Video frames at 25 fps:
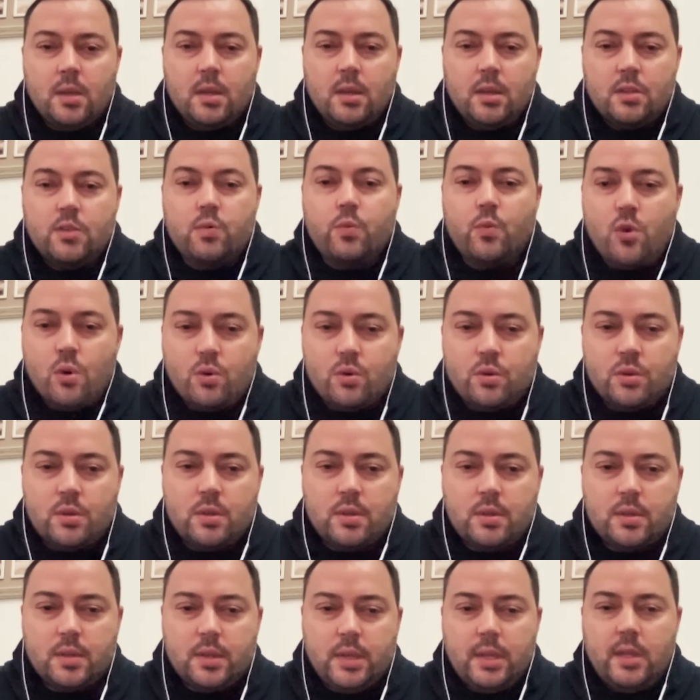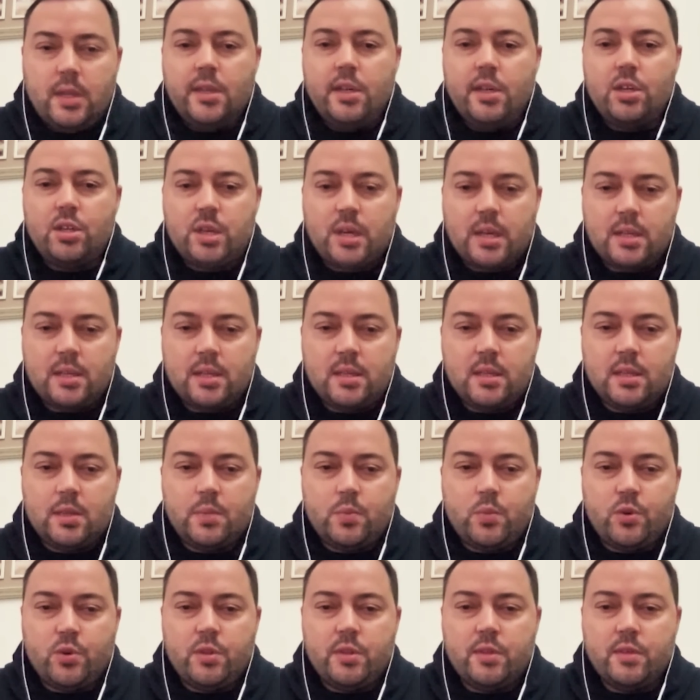смогут или решатся
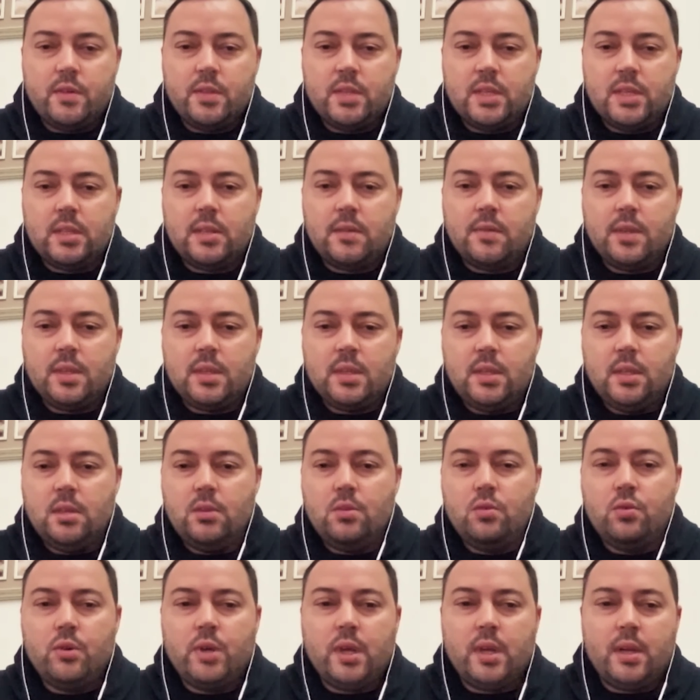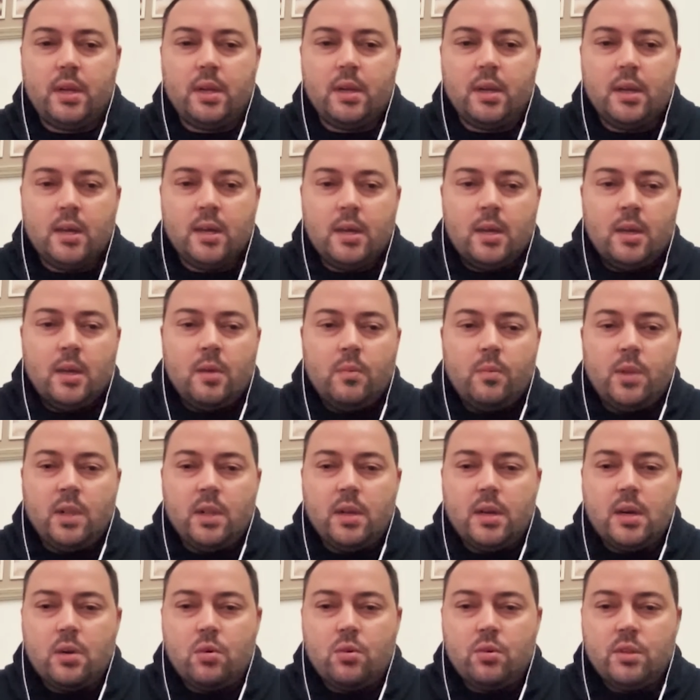использовать. Это ведь не дуэль
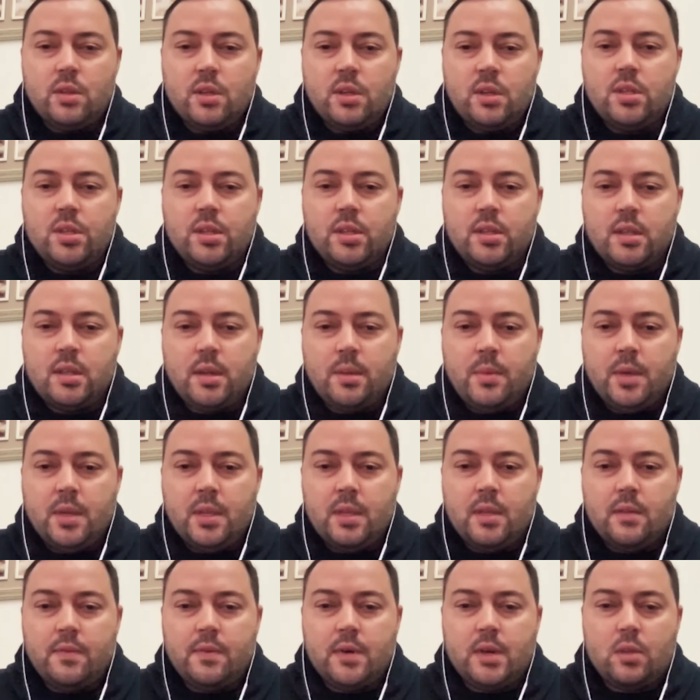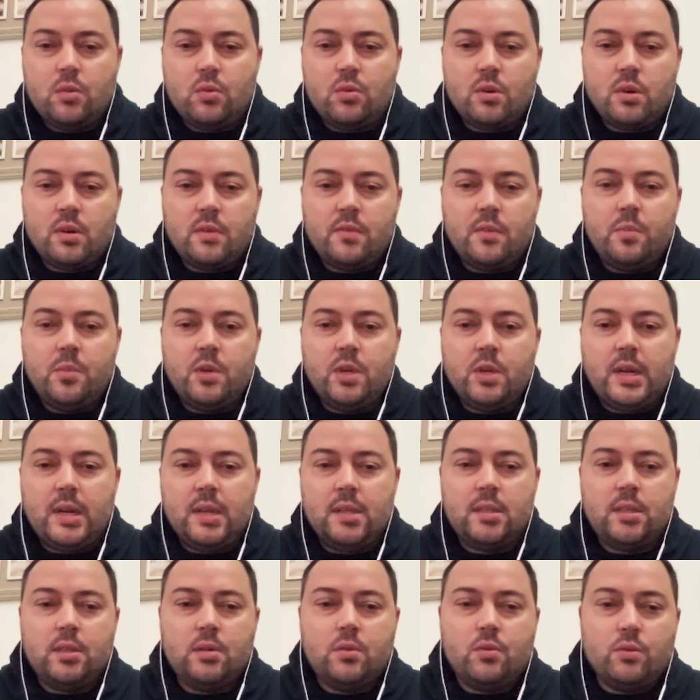благородных джентльменов, которые
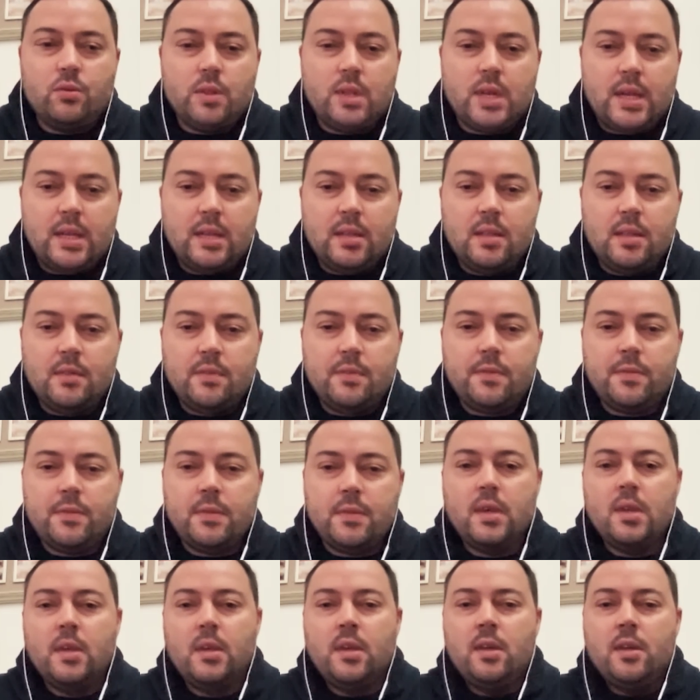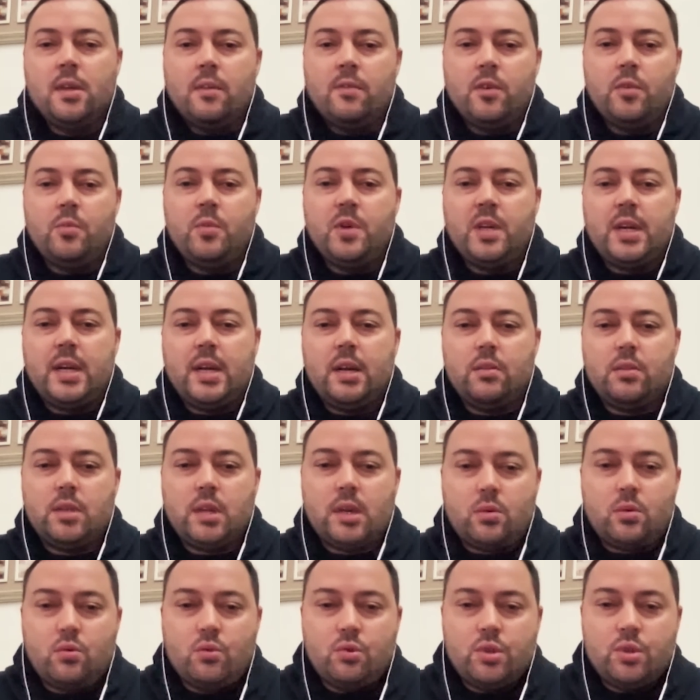выбирают секундантов, выбирают
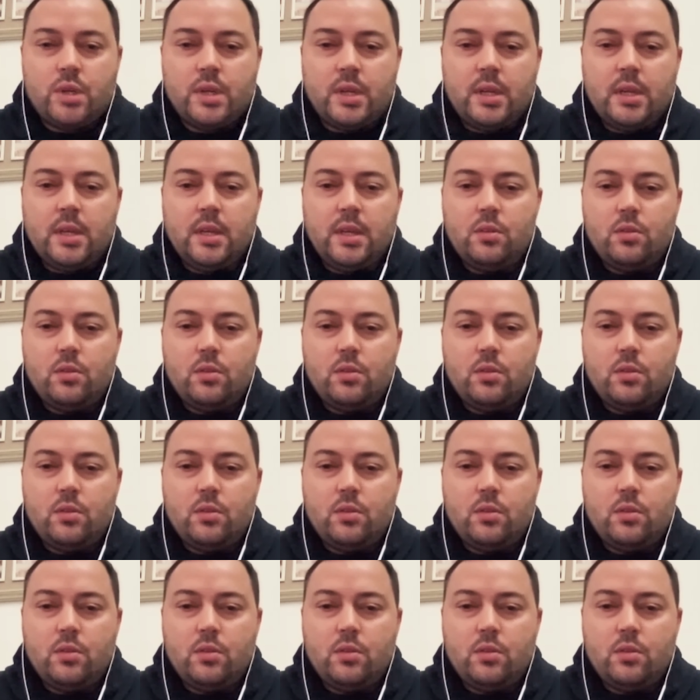оружие и